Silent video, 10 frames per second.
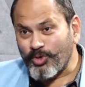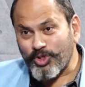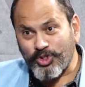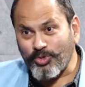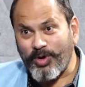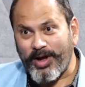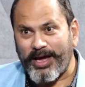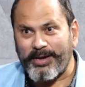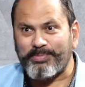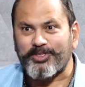వస్తువుగా
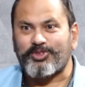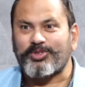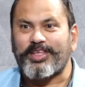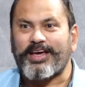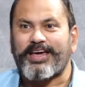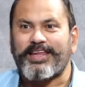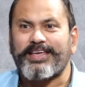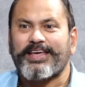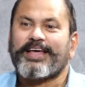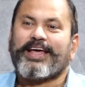కనిపిస్తుందే కానీ
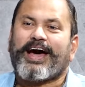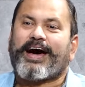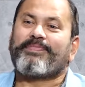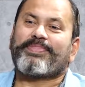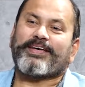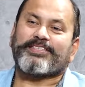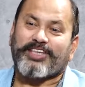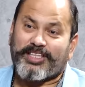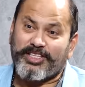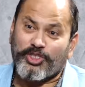అంతా
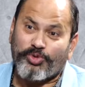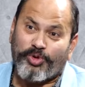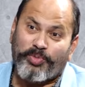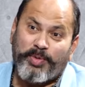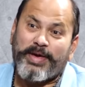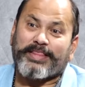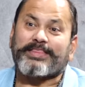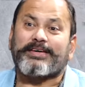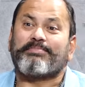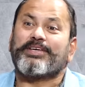శక్తి స్వరూపమే
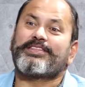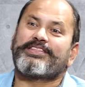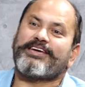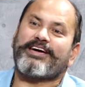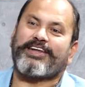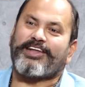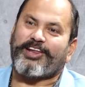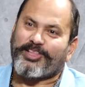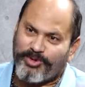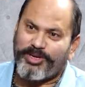అంతా మిథ్య
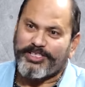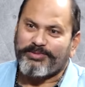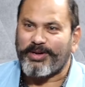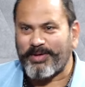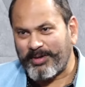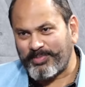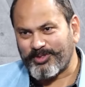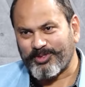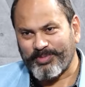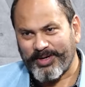అన్నారు అది కూడా నిజమనే
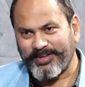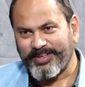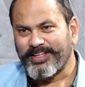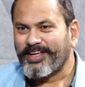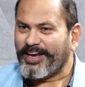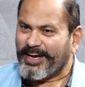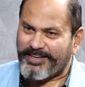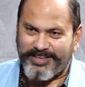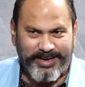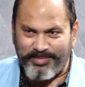అనిపిస్తుంది మనకి
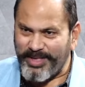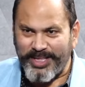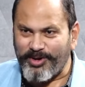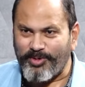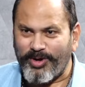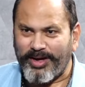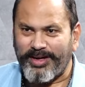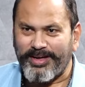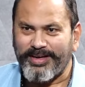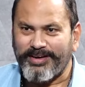లిటరల్ మీనింగ్ కూడా
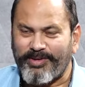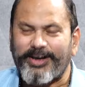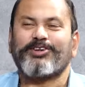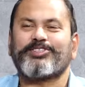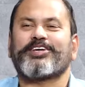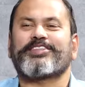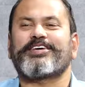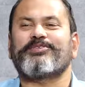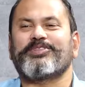వాటిలో శక్తే